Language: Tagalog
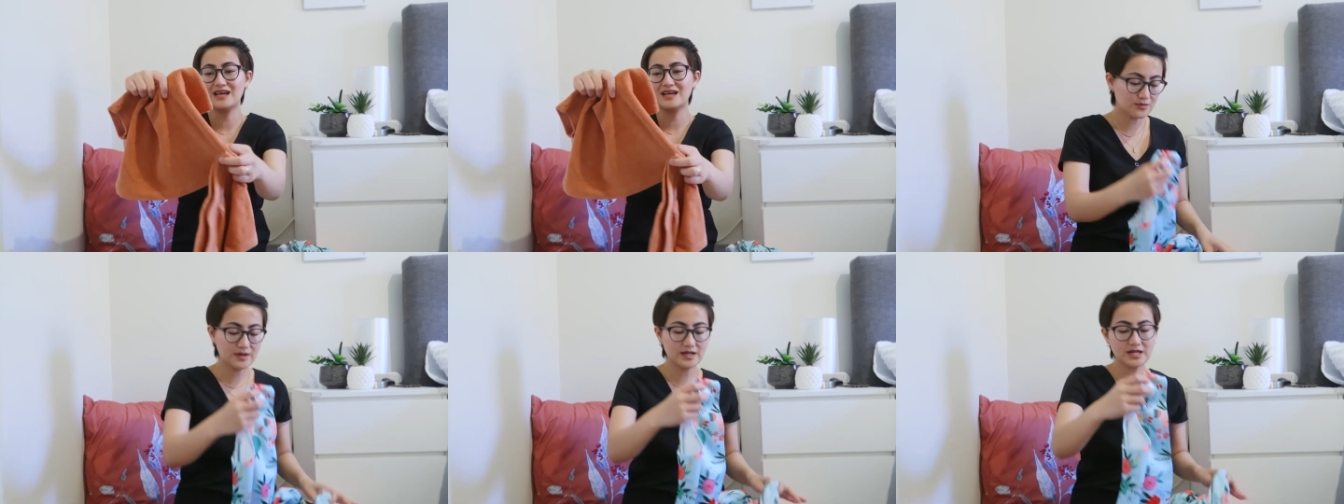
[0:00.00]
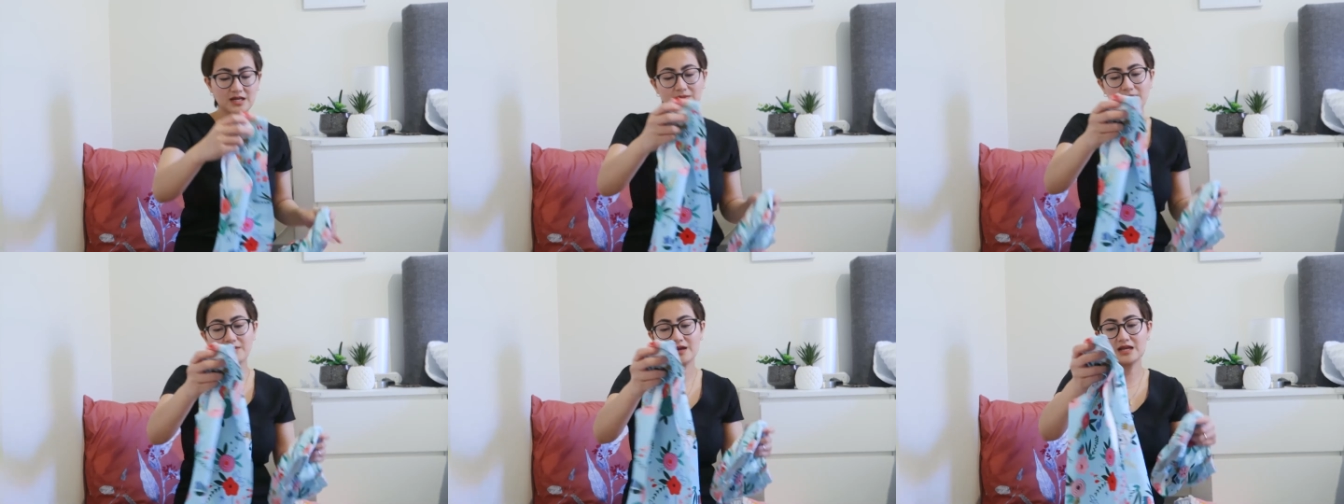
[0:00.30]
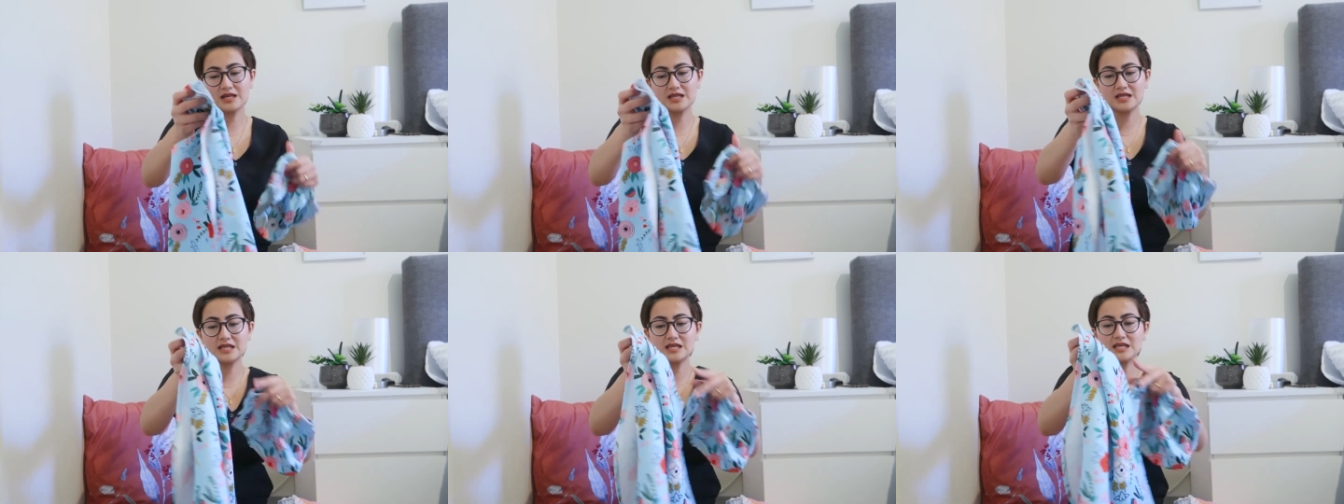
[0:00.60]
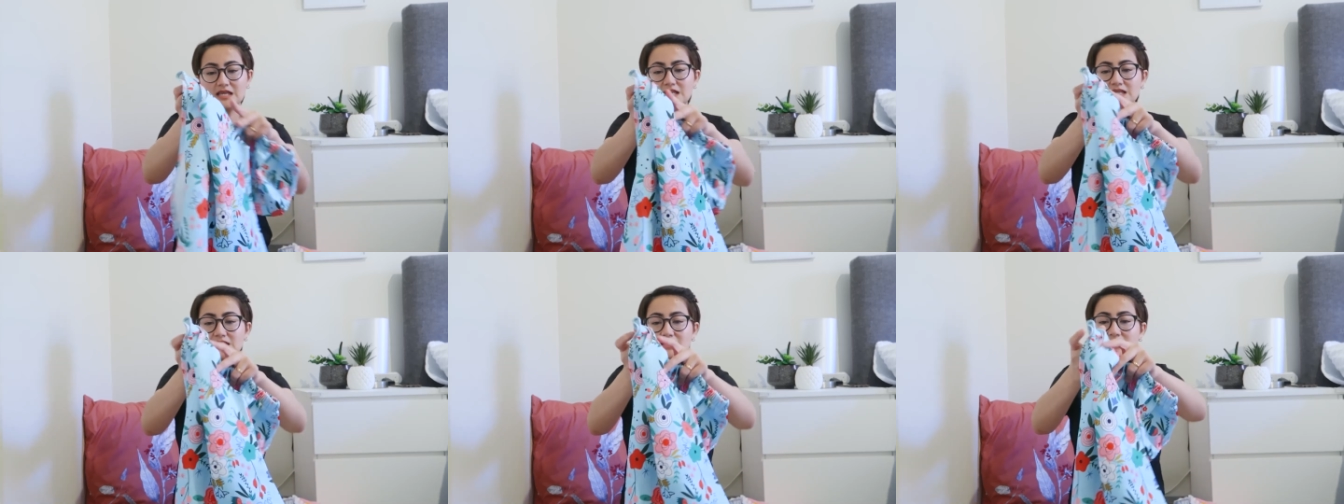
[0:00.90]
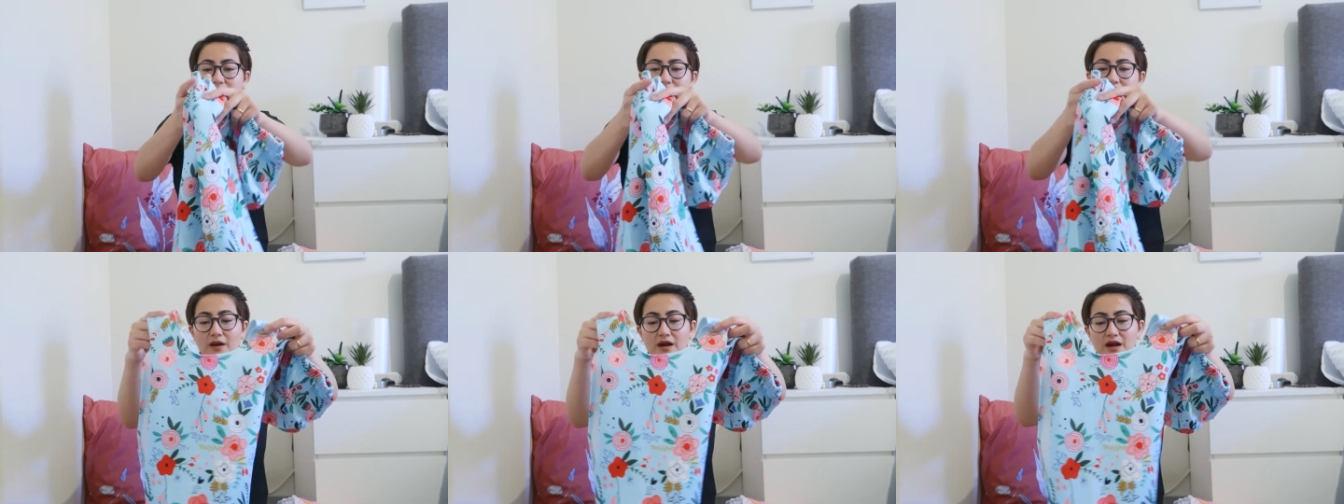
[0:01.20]
One naman is
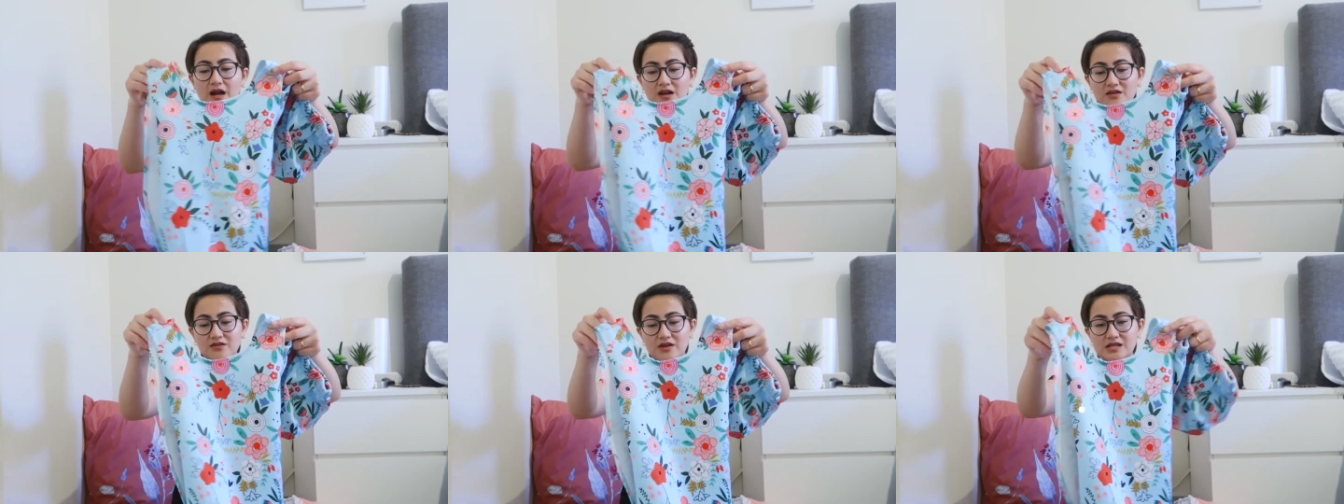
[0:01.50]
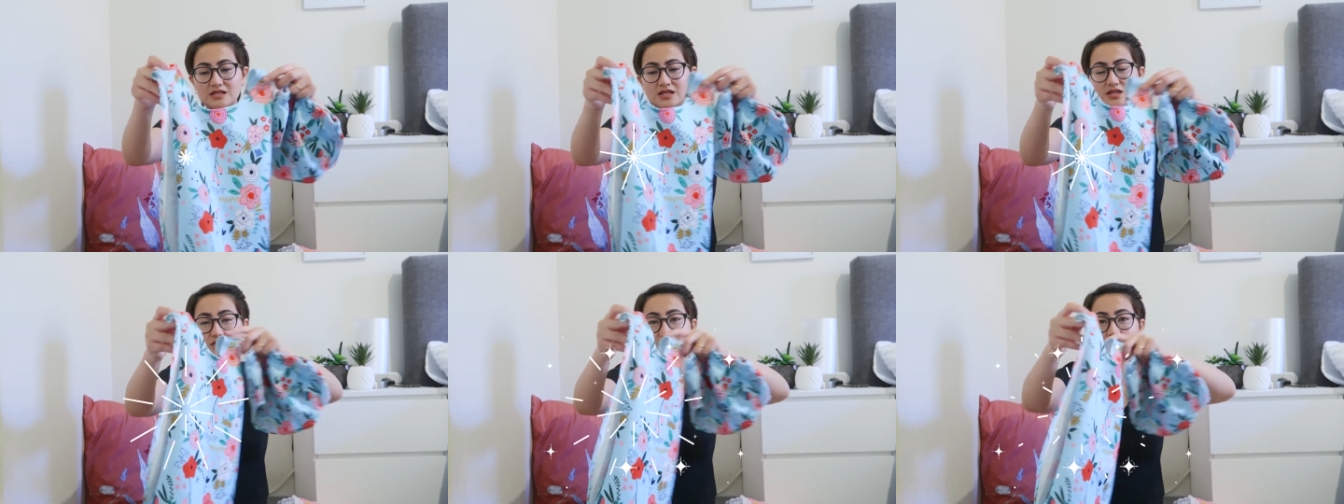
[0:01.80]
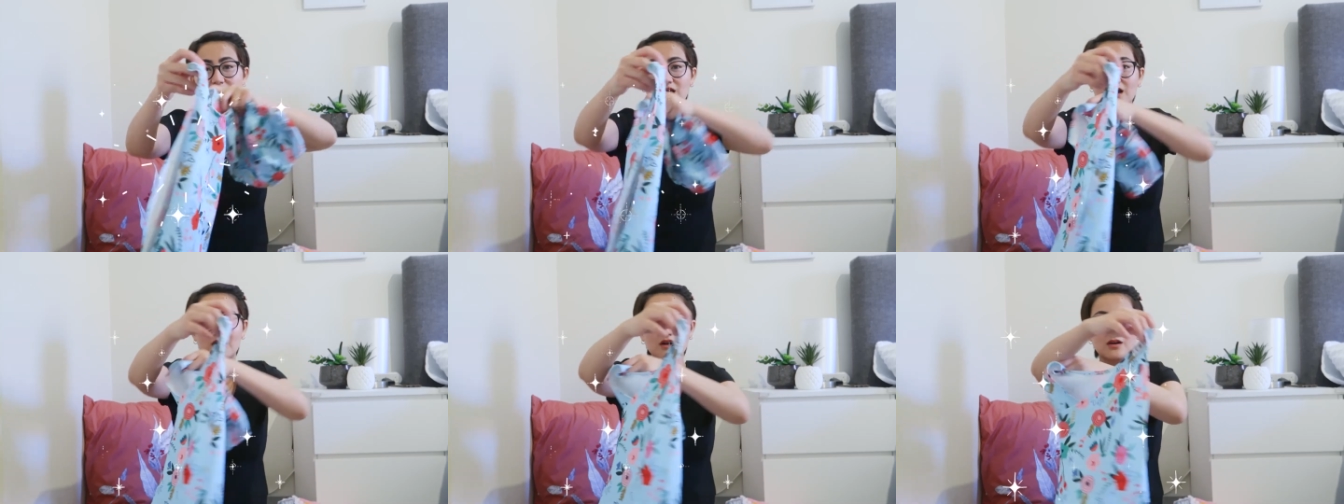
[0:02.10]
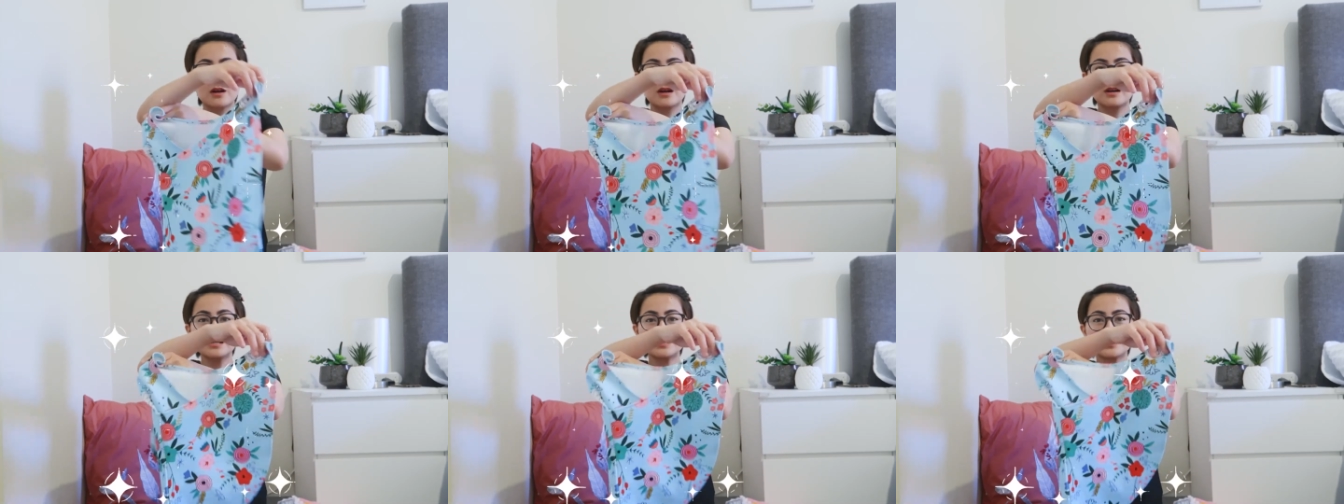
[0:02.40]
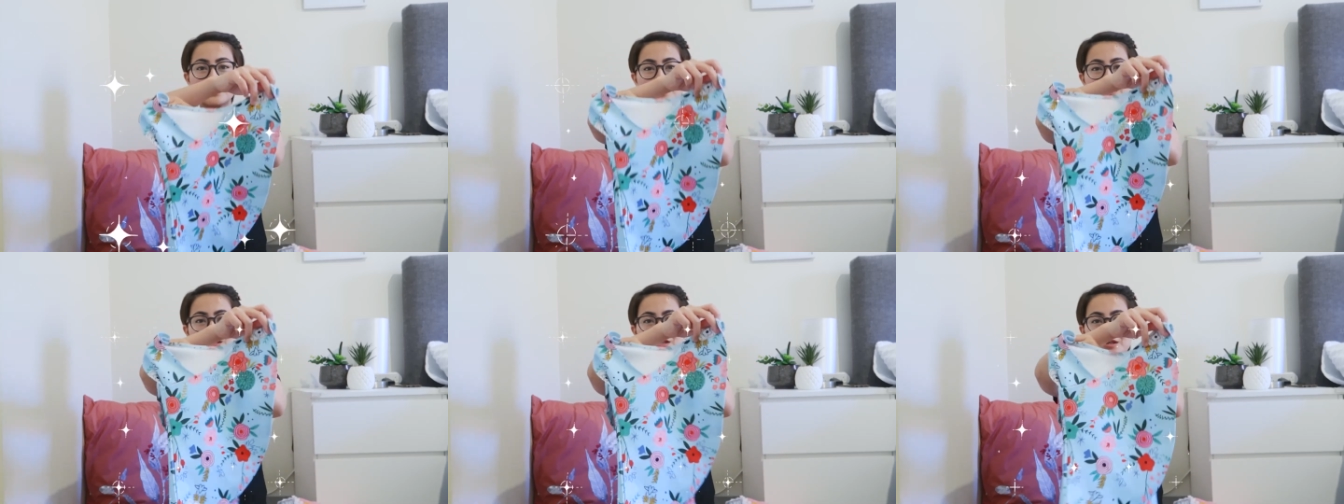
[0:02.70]
parang just ito na
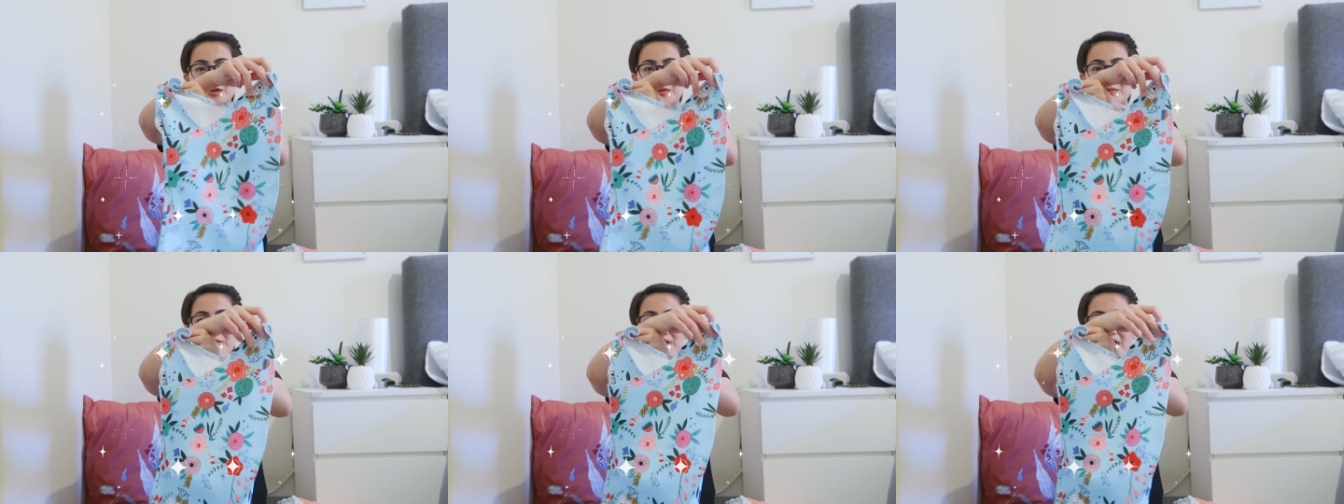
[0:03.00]
crisscross yung